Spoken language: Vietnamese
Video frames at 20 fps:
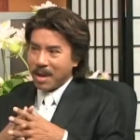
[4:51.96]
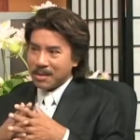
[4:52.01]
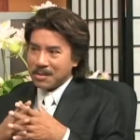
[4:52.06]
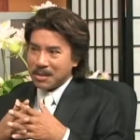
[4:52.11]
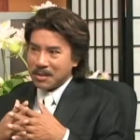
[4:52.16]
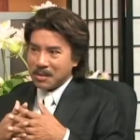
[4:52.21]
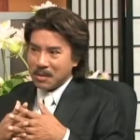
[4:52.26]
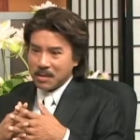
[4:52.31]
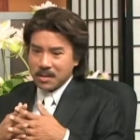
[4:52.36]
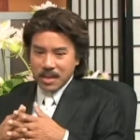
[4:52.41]

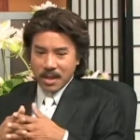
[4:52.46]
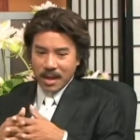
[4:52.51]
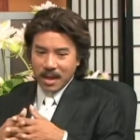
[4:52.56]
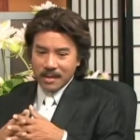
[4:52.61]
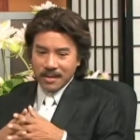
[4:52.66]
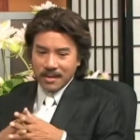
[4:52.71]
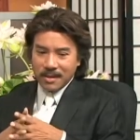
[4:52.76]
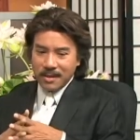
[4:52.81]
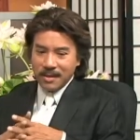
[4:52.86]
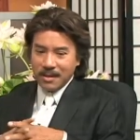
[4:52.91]
những cái loại nhạc
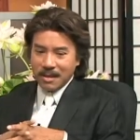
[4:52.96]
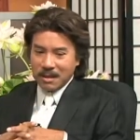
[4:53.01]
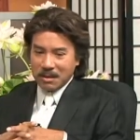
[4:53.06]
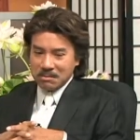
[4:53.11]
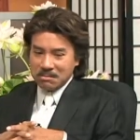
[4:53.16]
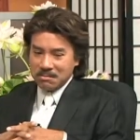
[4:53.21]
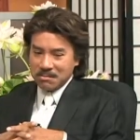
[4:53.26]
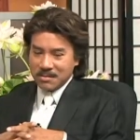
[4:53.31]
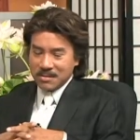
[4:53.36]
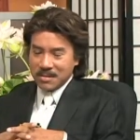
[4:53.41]
anh thấy là
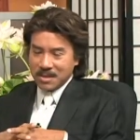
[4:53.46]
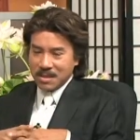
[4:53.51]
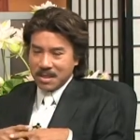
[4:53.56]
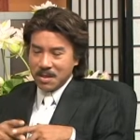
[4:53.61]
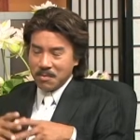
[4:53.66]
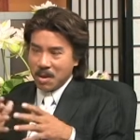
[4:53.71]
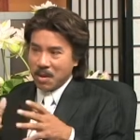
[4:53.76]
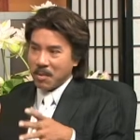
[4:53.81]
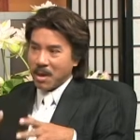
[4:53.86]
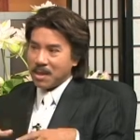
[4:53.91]

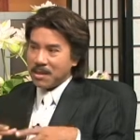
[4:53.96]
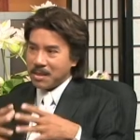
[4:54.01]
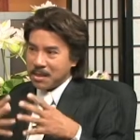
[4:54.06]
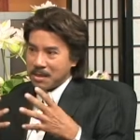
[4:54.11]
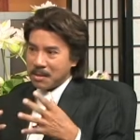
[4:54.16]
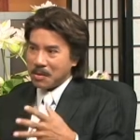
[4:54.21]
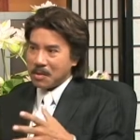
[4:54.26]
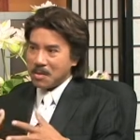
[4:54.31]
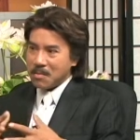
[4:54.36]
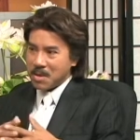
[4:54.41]
khi mà em hát những
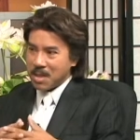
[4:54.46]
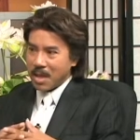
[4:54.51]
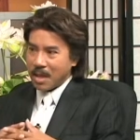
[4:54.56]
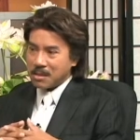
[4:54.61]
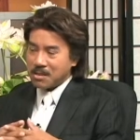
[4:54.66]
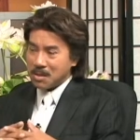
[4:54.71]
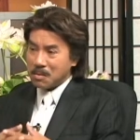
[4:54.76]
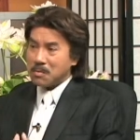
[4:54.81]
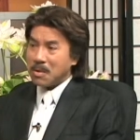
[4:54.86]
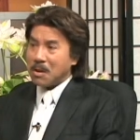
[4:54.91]
cái loại
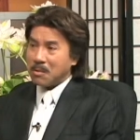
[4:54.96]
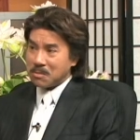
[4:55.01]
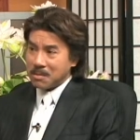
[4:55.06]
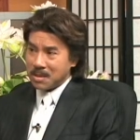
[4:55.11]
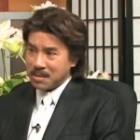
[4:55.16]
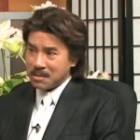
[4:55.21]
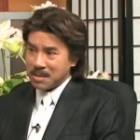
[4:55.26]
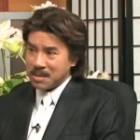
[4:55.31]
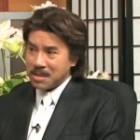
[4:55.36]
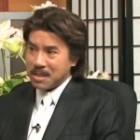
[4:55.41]
nhạc sống động
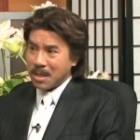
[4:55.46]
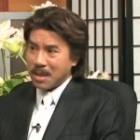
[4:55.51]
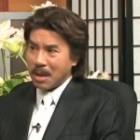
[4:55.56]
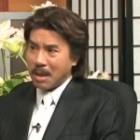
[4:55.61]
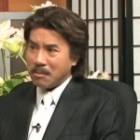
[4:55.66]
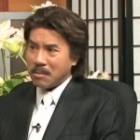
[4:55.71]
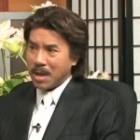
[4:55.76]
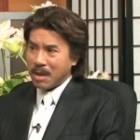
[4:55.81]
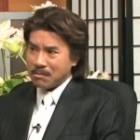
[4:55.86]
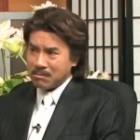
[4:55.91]
đó, đó thì
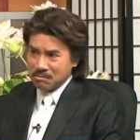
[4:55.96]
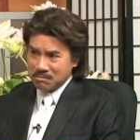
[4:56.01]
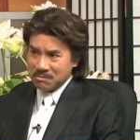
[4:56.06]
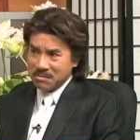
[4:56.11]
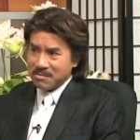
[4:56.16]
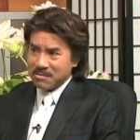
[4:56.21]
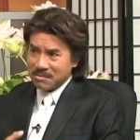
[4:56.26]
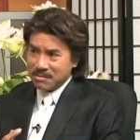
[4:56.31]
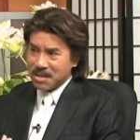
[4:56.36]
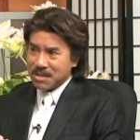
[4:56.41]
em hát
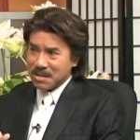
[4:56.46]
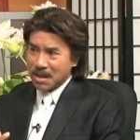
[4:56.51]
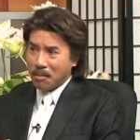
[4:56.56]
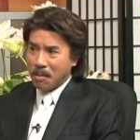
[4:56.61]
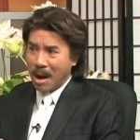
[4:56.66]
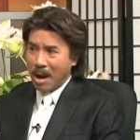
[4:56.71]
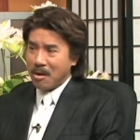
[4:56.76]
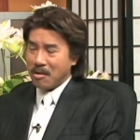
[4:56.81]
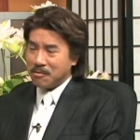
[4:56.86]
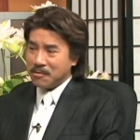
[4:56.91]
rất là
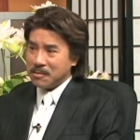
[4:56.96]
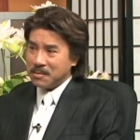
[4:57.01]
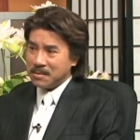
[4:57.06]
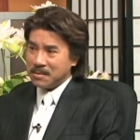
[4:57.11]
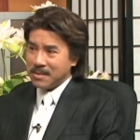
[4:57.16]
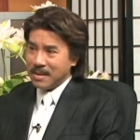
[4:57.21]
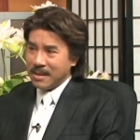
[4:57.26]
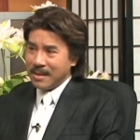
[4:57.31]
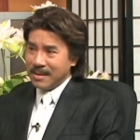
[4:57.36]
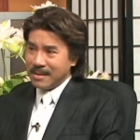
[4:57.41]
powerful
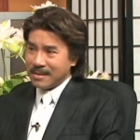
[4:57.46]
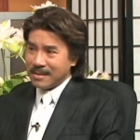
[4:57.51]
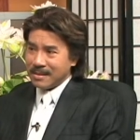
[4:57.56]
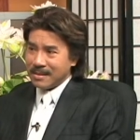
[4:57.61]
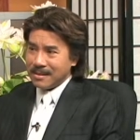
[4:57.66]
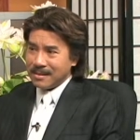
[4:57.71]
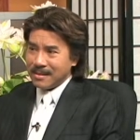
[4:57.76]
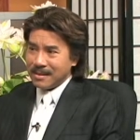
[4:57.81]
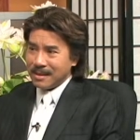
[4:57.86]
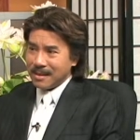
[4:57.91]

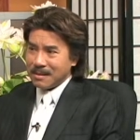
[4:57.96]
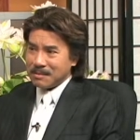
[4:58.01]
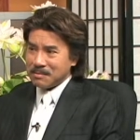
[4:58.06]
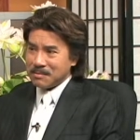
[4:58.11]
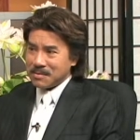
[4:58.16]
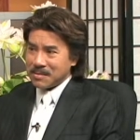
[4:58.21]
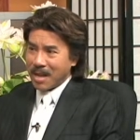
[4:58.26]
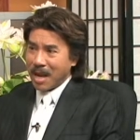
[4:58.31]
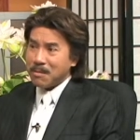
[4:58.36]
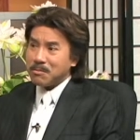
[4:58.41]
thì ừ.
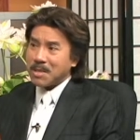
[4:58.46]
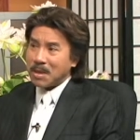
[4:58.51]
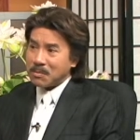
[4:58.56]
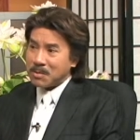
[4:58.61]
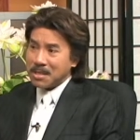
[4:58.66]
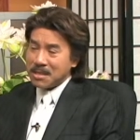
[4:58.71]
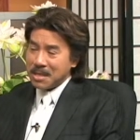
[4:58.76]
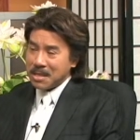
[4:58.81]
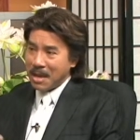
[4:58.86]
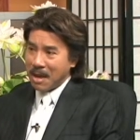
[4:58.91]
um, em tập
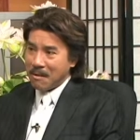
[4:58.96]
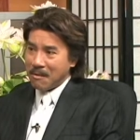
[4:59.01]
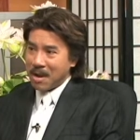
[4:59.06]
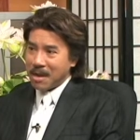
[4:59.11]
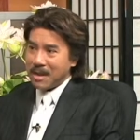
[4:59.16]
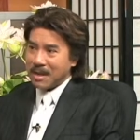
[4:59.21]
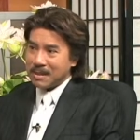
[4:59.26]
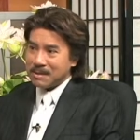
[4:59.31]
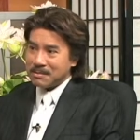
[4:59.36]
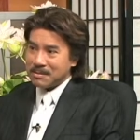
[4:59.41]
như thế nào
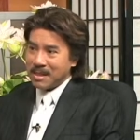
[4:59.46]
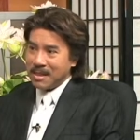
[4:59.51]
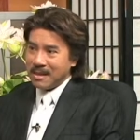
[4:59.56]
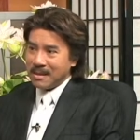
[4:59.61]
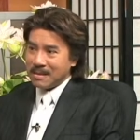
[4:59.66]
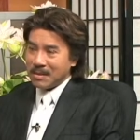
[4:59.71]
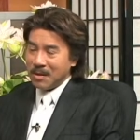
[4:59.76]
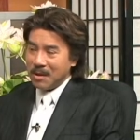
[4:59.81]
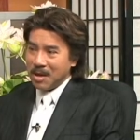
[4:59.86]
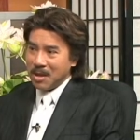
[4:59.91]
hay là
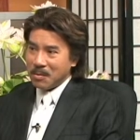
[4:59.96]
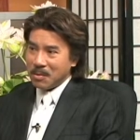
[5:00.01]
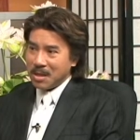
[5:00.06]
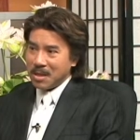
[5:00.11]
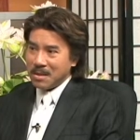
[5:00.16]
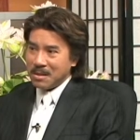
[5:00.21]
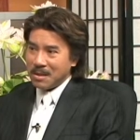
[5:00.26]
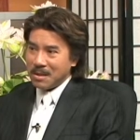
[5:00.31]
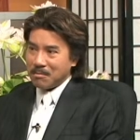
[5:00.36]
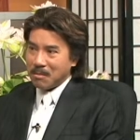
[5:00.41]
đó là một
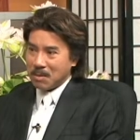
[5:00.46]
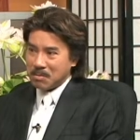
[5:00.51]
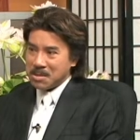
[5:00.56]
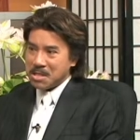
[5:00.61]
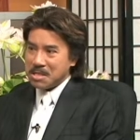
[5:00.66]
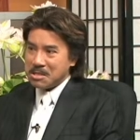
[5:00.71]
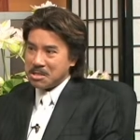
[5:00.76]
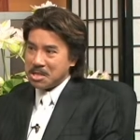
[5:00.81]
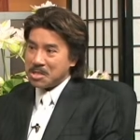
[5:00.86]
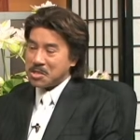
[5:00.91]
cái ờ, bẩm
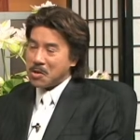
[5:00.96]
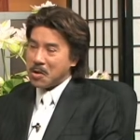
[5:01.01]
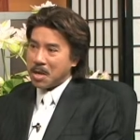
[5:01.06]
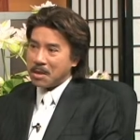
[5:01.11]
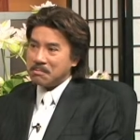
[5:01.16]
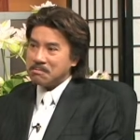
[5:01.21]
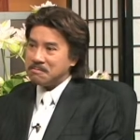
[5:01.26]
sinh trời cho em